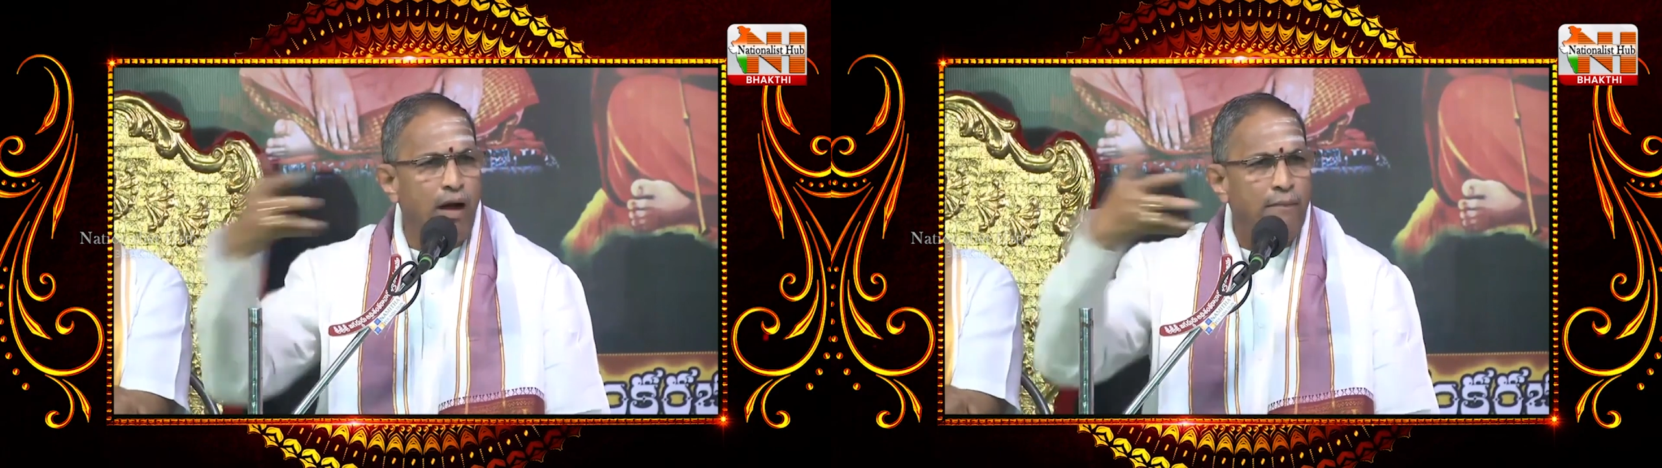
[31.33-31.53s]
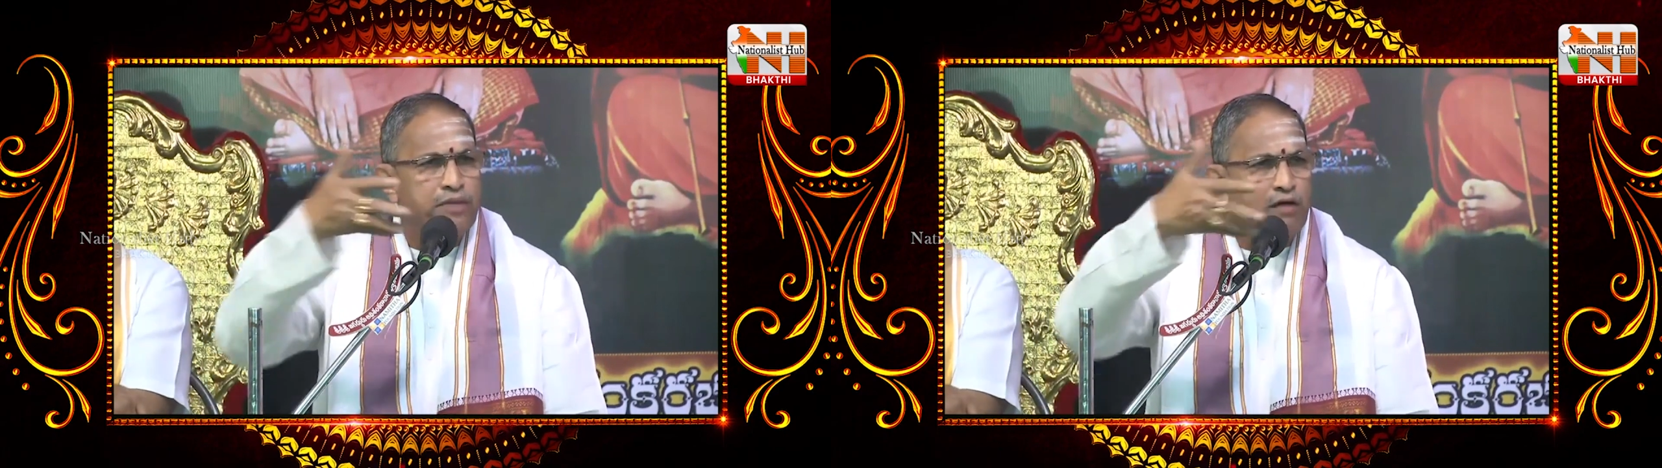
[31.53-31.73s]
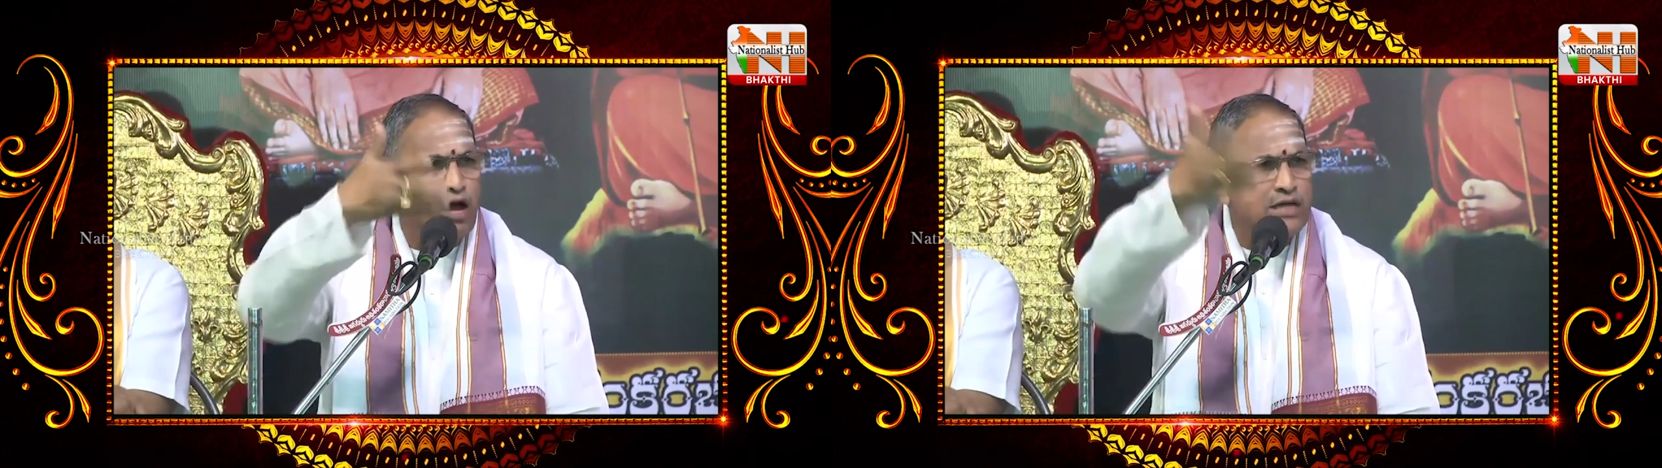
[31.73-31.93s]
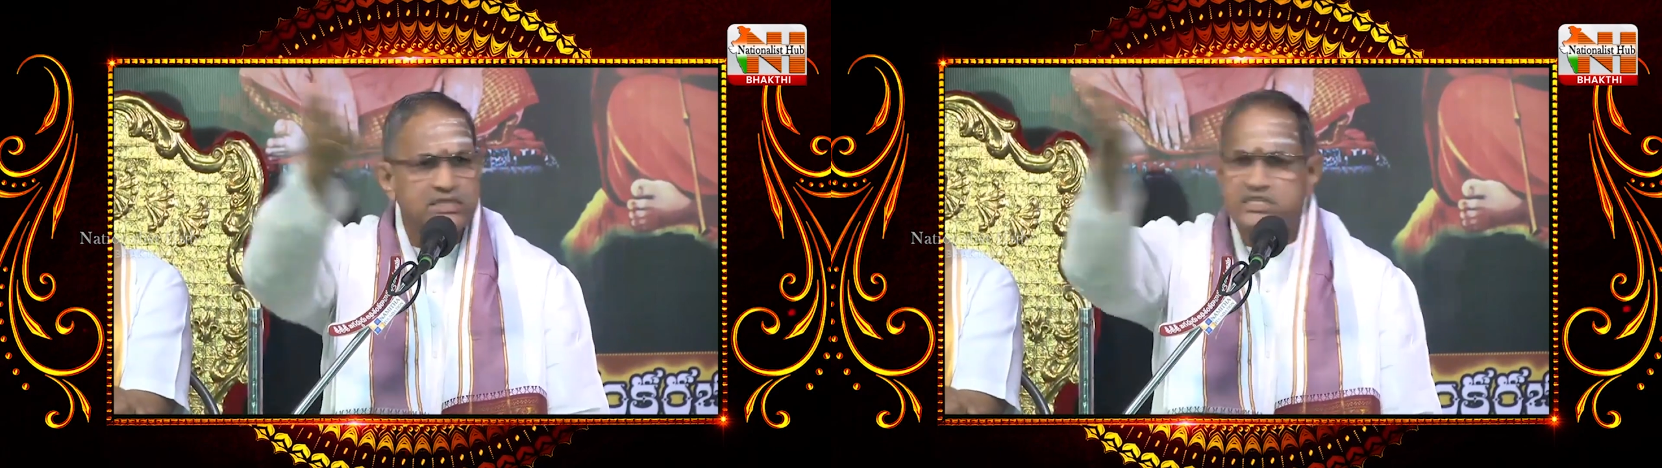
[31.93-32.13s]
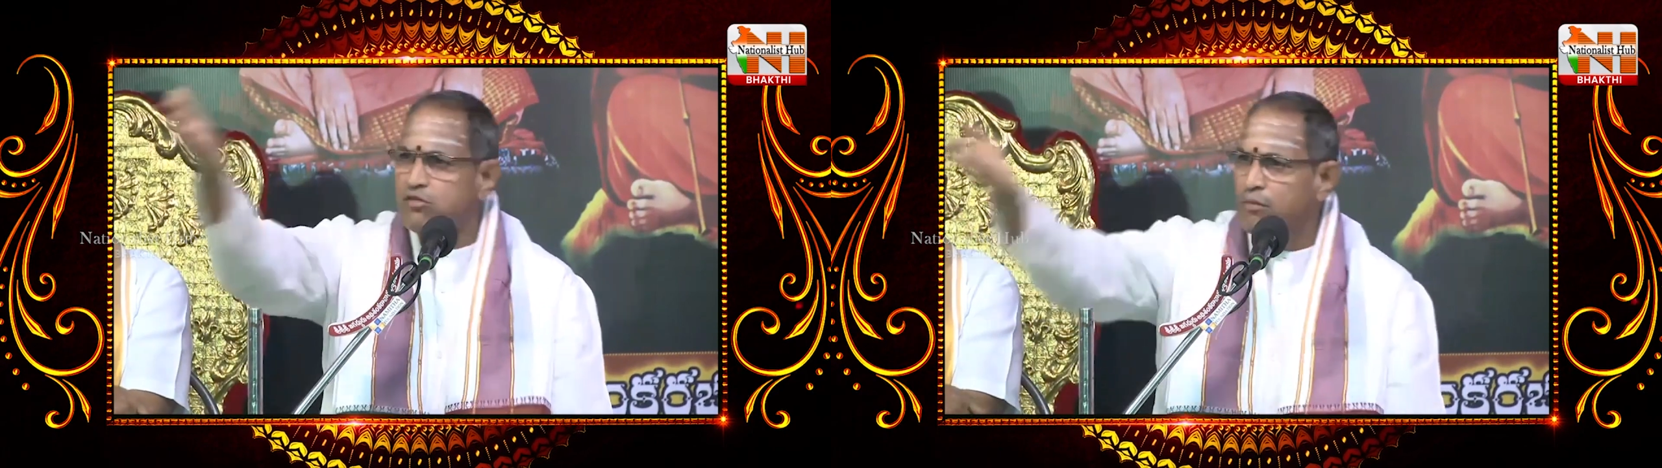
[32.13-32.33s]
బాంధవా
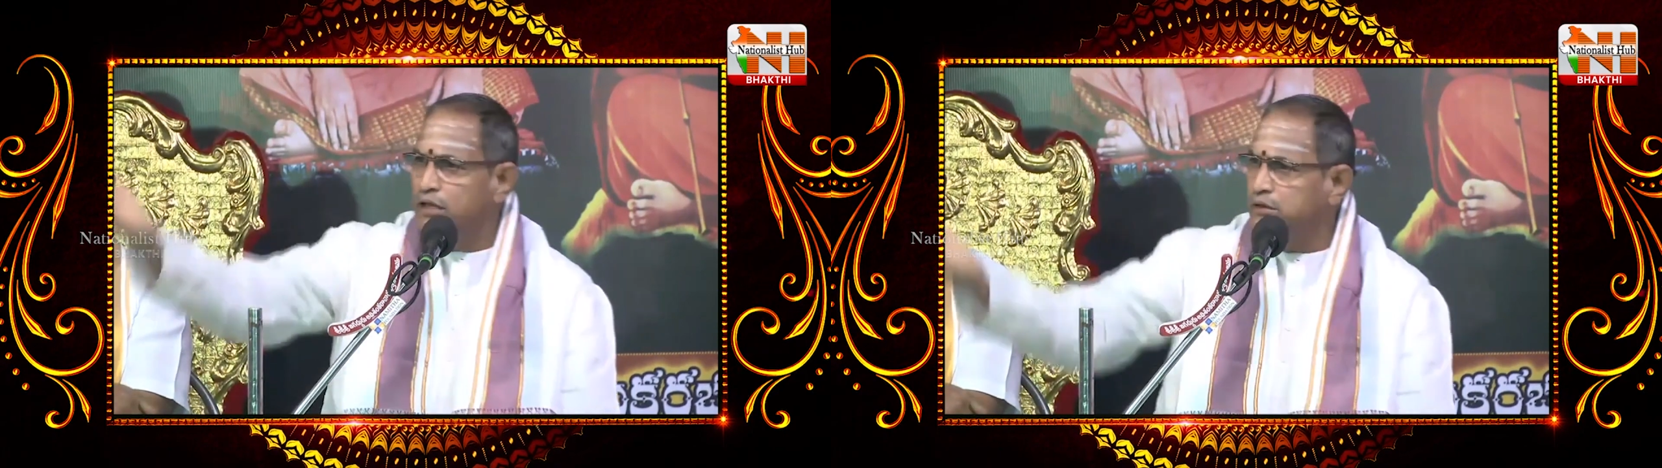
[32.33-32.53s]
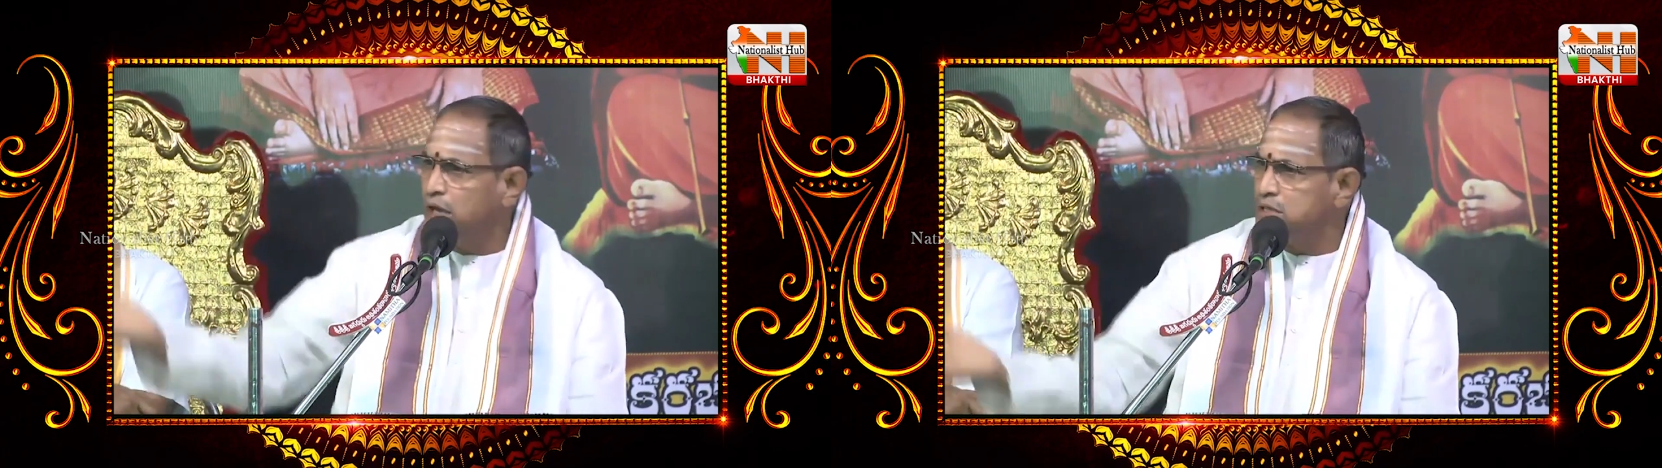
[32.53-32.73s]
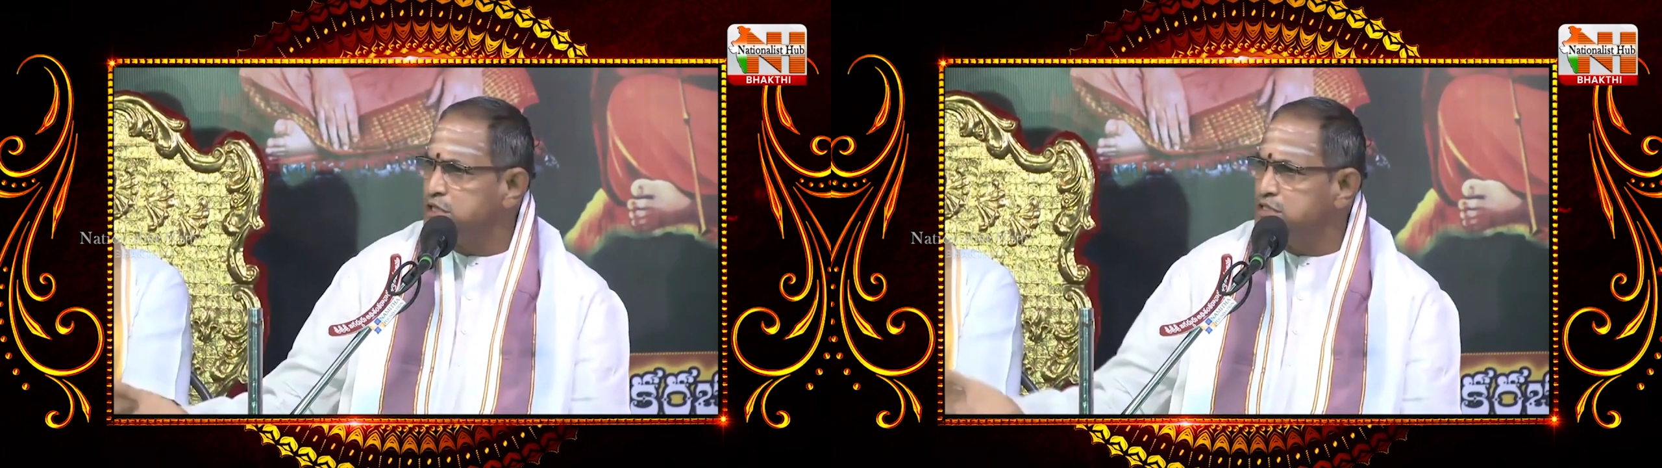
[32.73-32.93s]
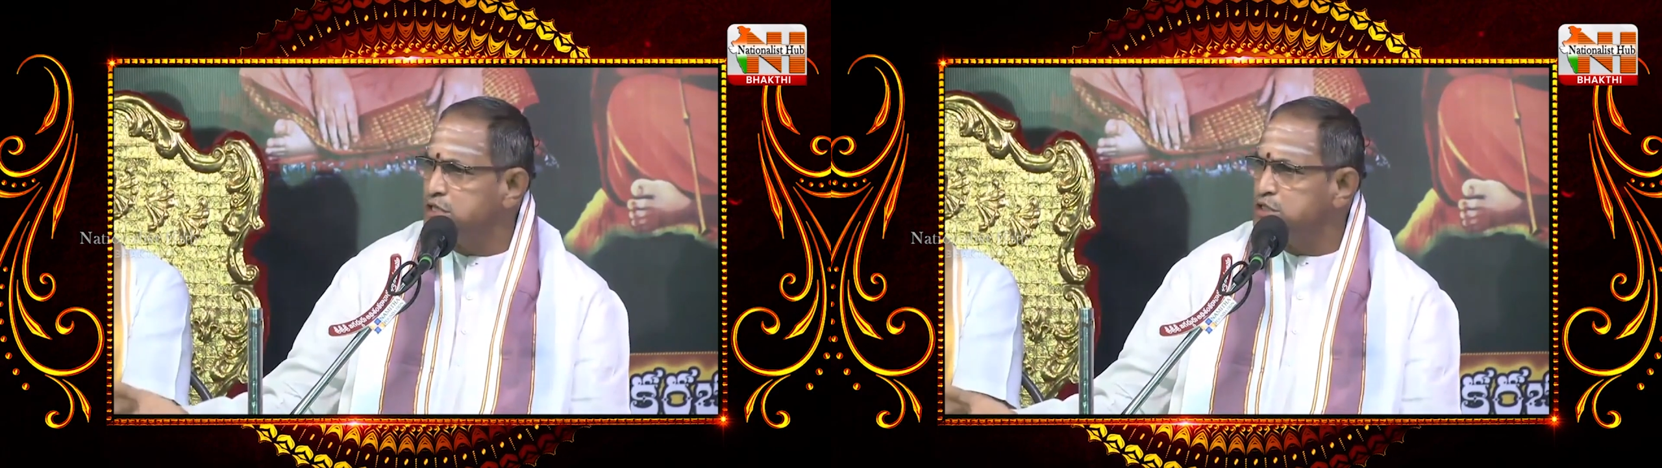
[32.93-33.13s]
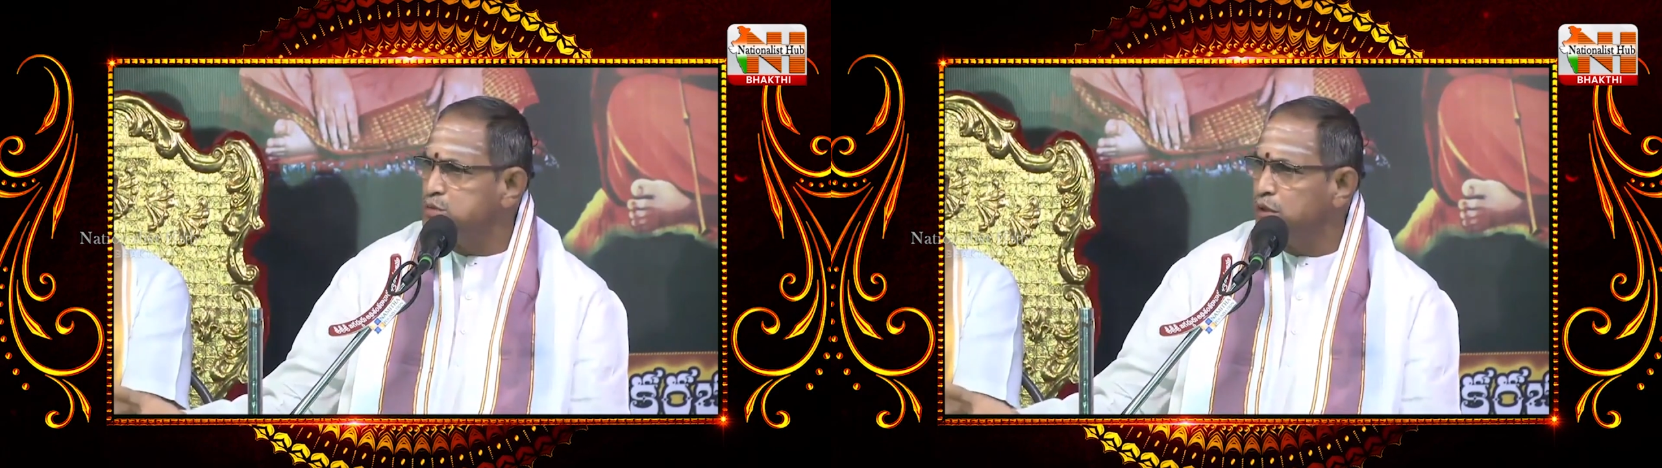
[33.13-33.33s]
శివభక్తాశ్చ